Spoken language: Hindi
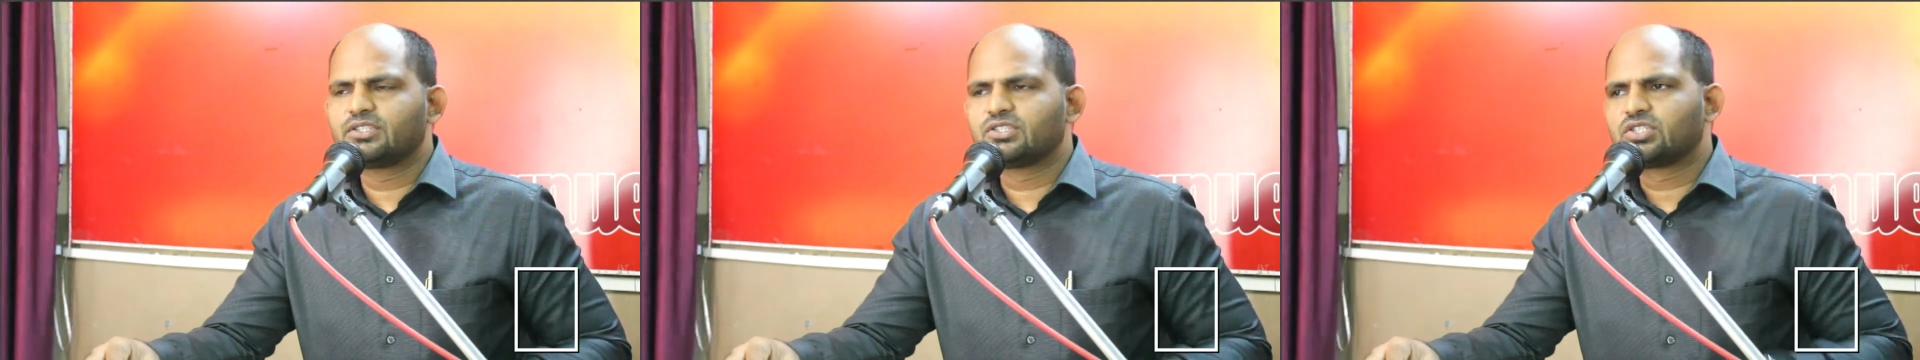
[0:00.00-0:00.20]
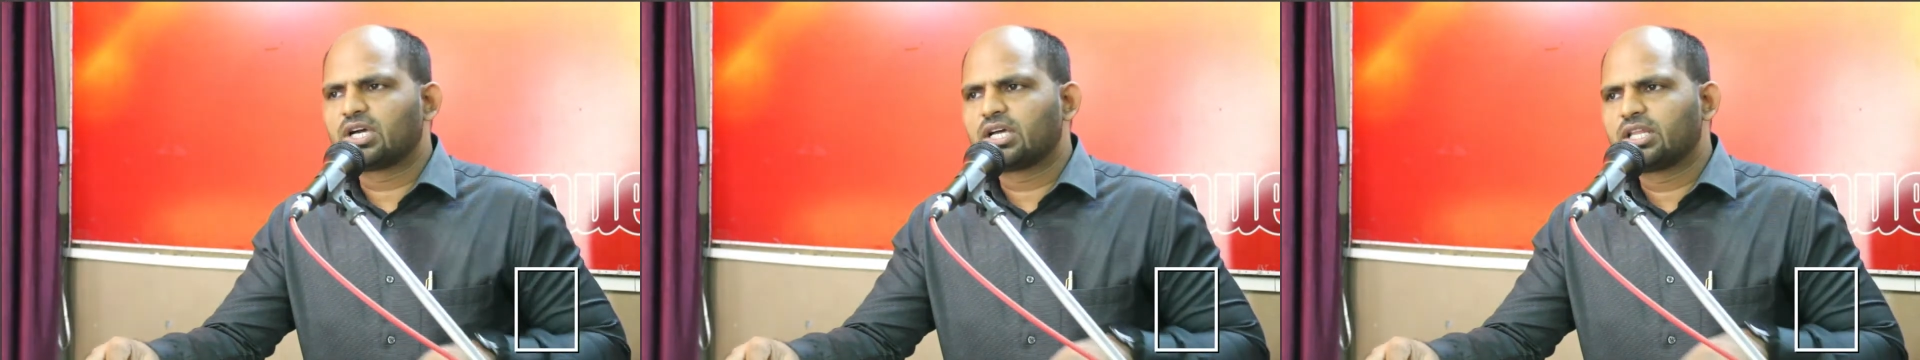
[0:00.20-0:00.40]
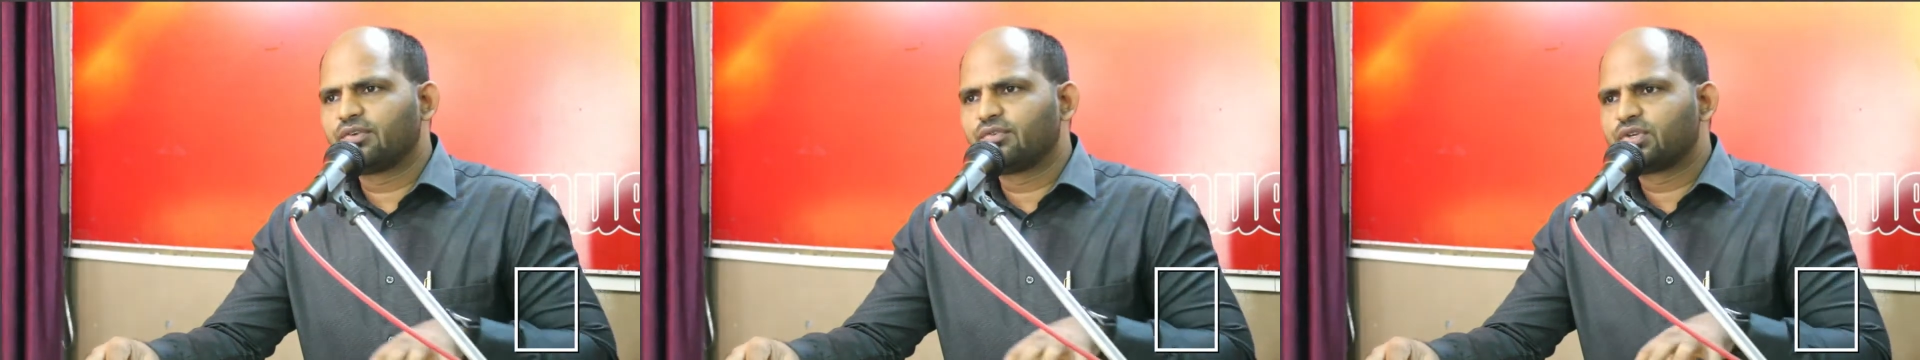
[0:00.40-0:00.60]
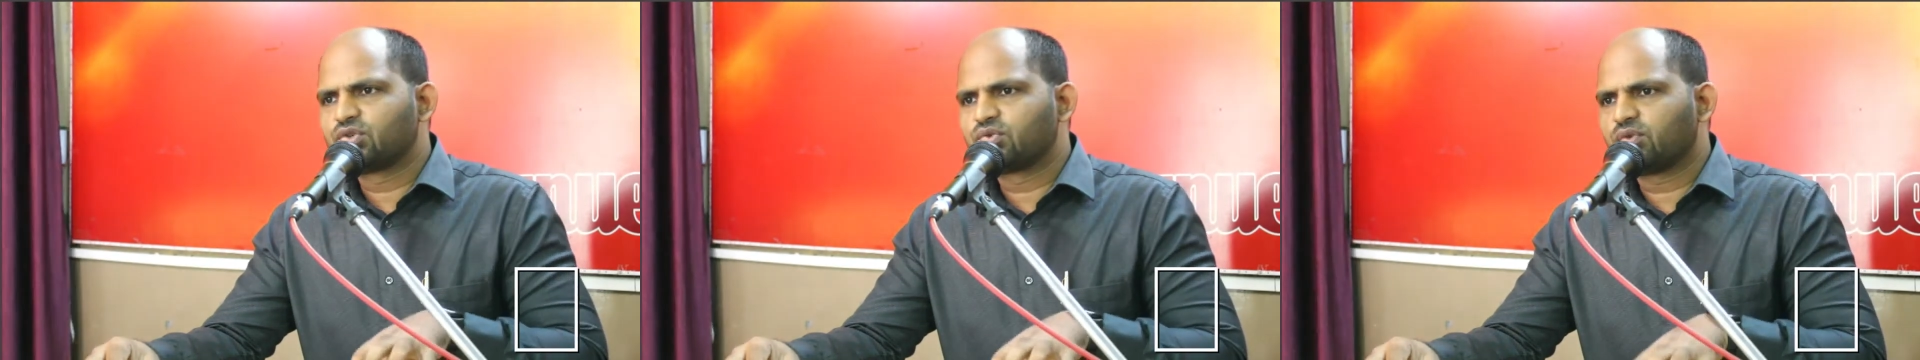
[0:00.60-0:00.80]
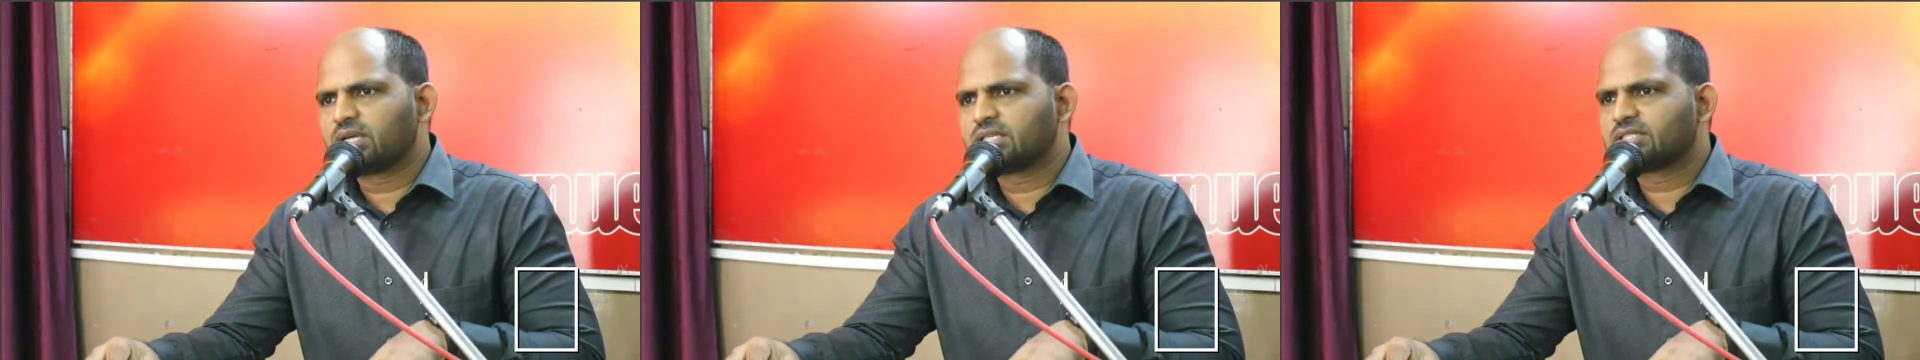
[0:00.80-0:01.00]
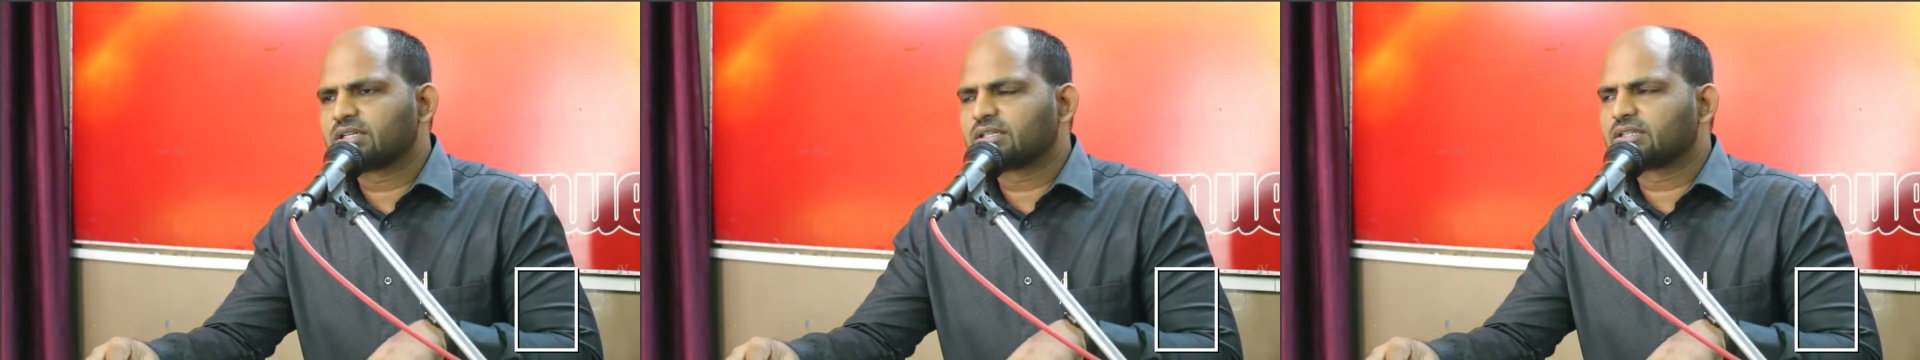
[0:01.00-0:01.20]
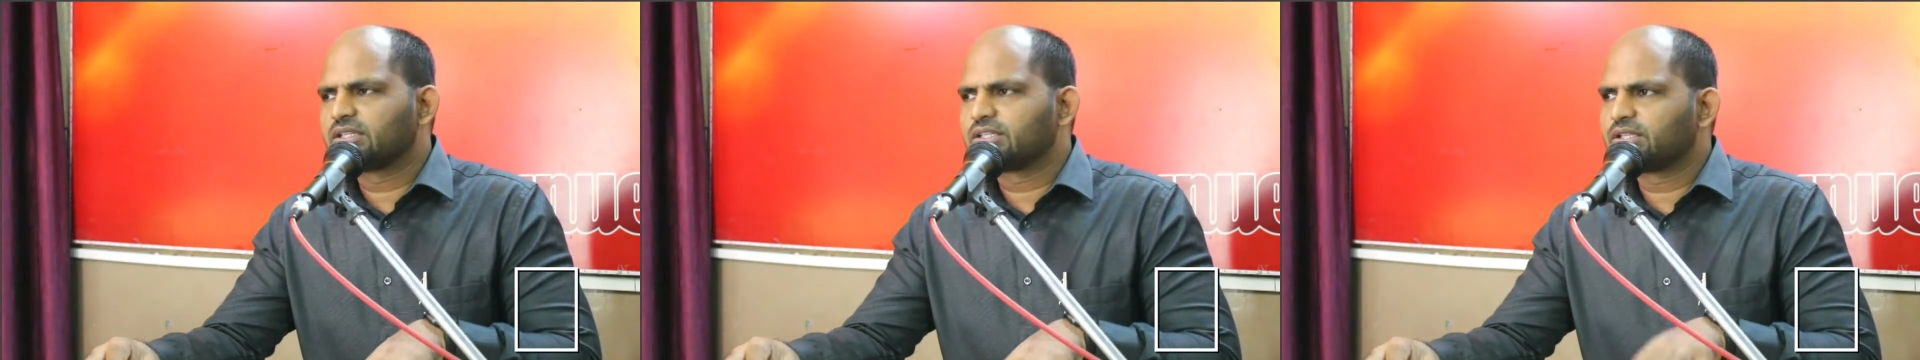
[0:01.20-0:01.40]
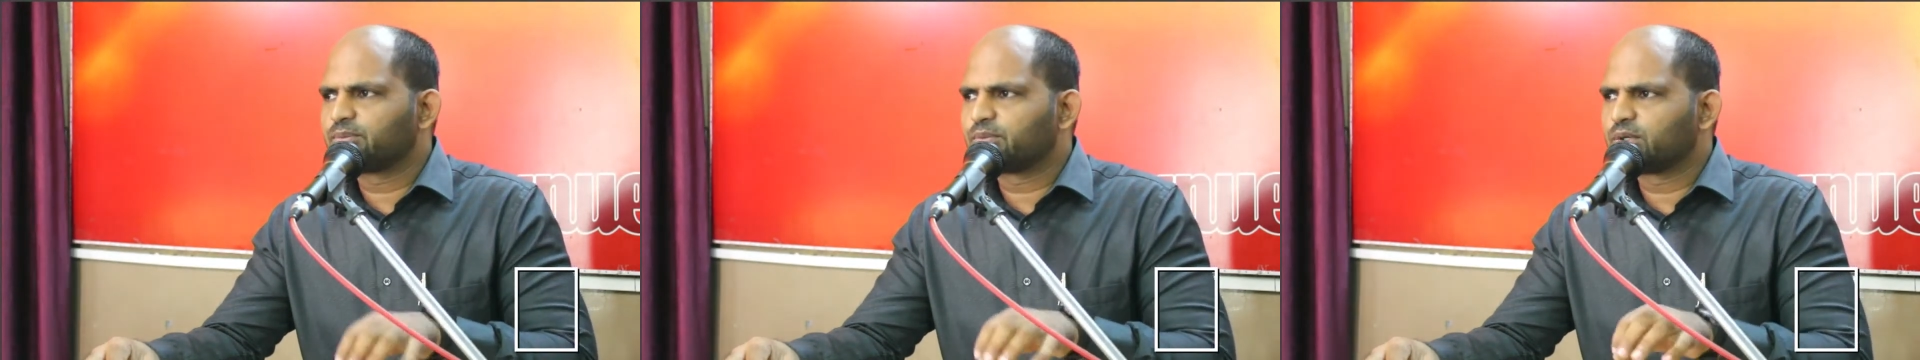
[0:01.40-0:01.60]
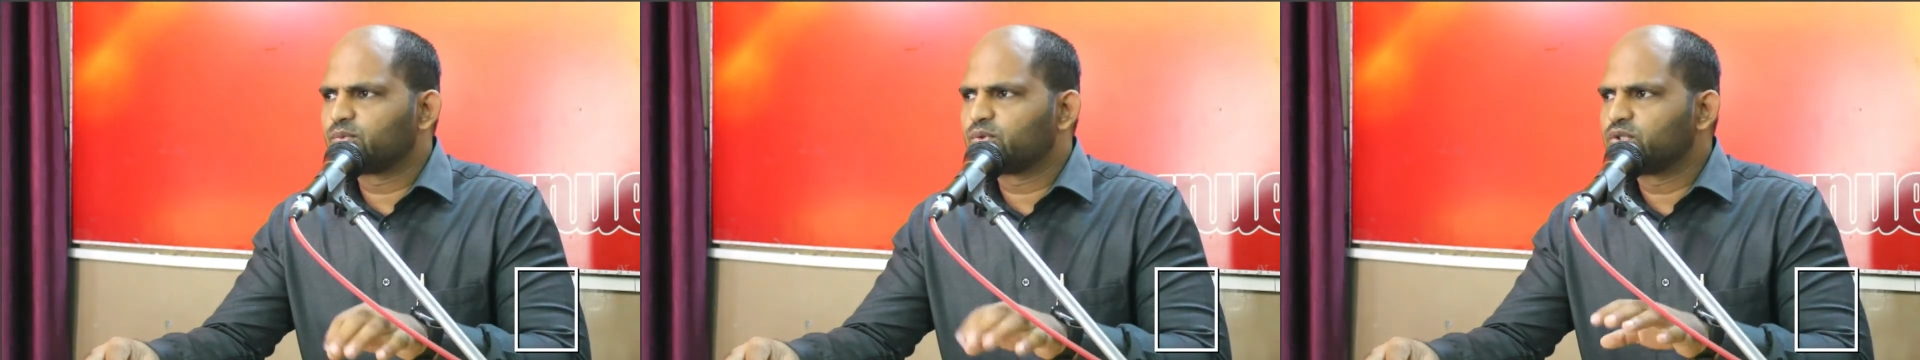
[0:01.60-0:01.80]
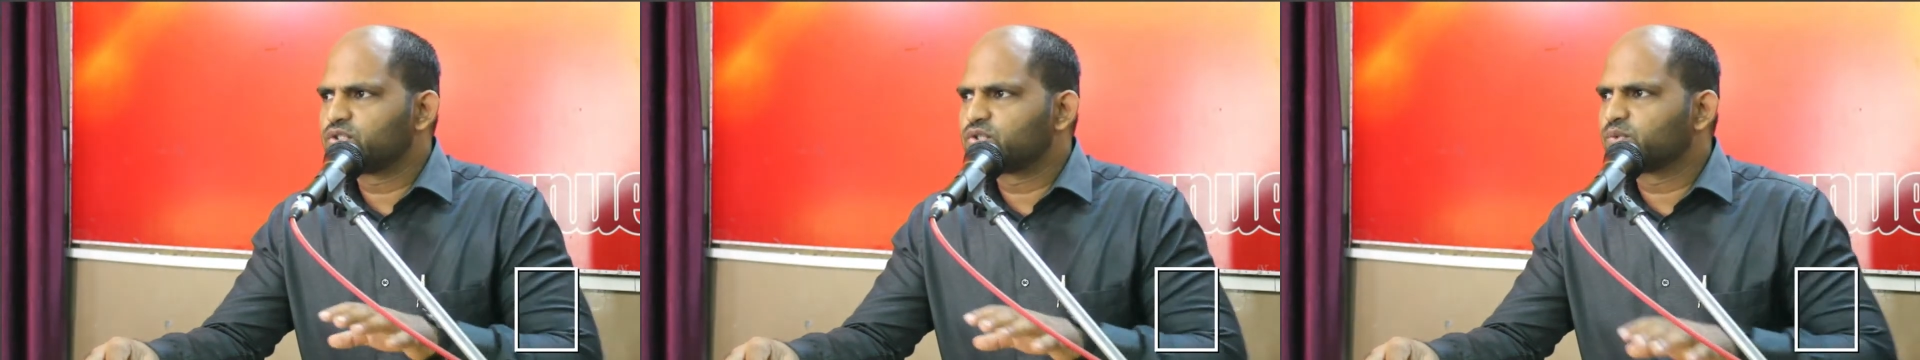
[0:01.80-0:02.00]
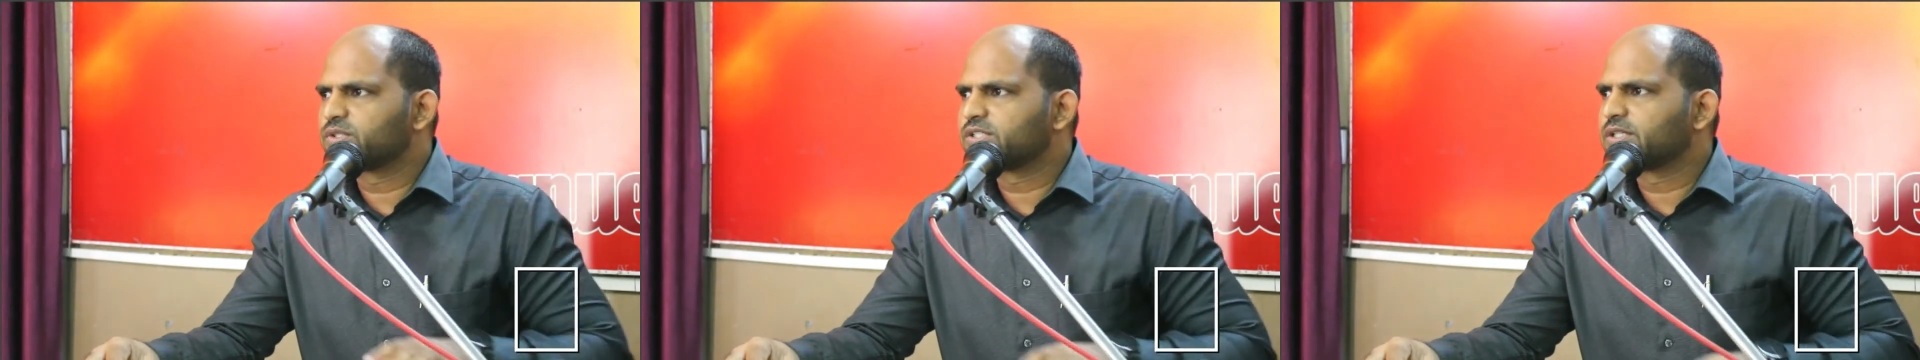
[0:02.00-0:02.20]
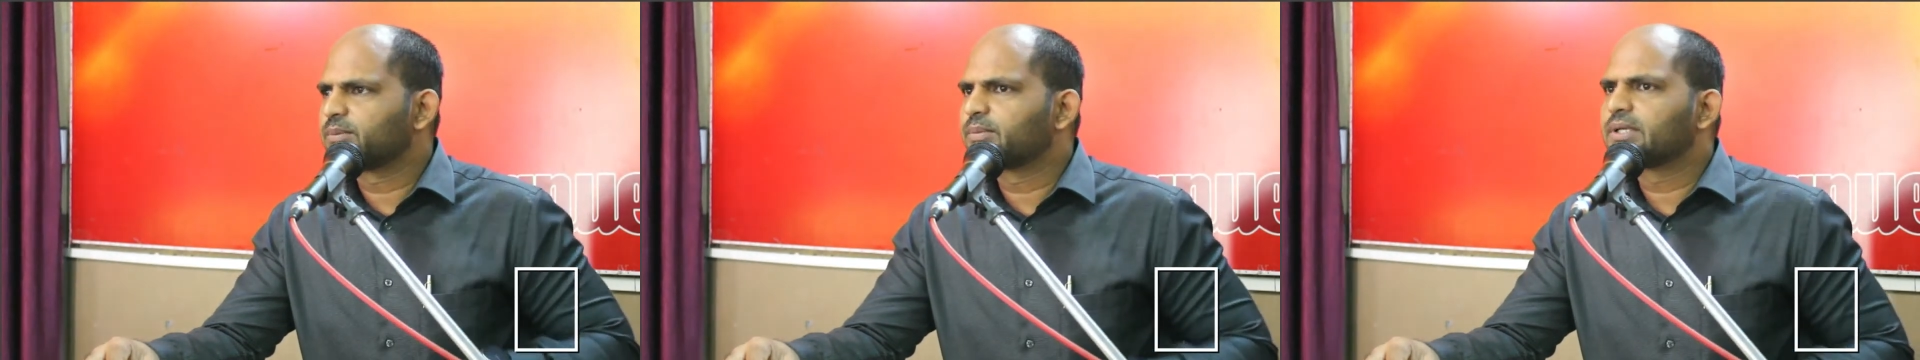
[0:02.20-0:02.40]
ज़्यादा विश्वास रखते थे प्रभु यीशु मसीह पे